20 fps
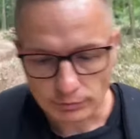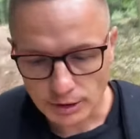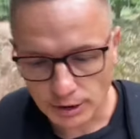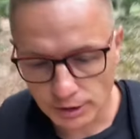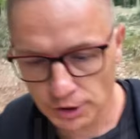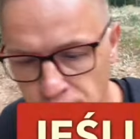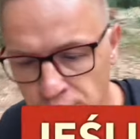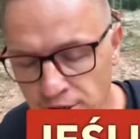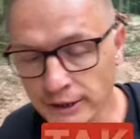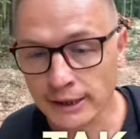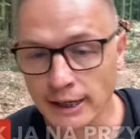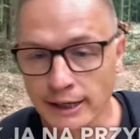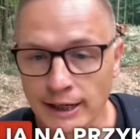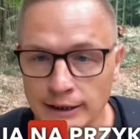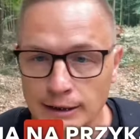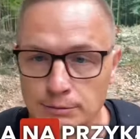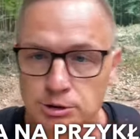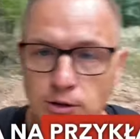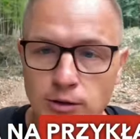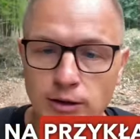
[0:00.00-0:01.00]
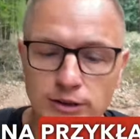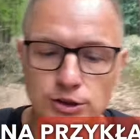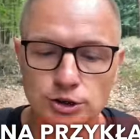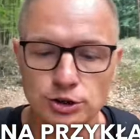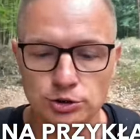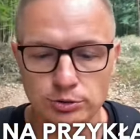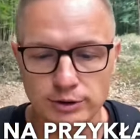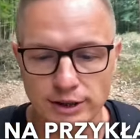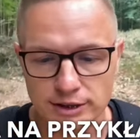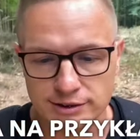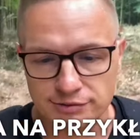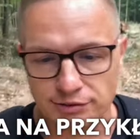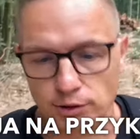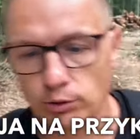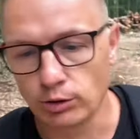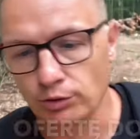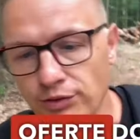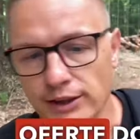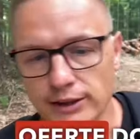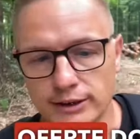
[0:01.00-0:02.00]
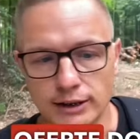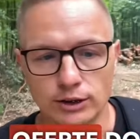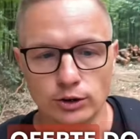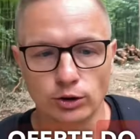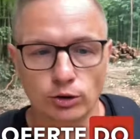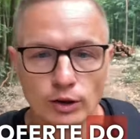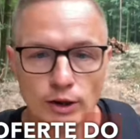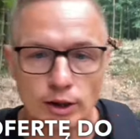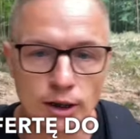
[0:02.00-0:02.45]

Jeśli tak jak ja na przykład niszujesz swoją ofertę do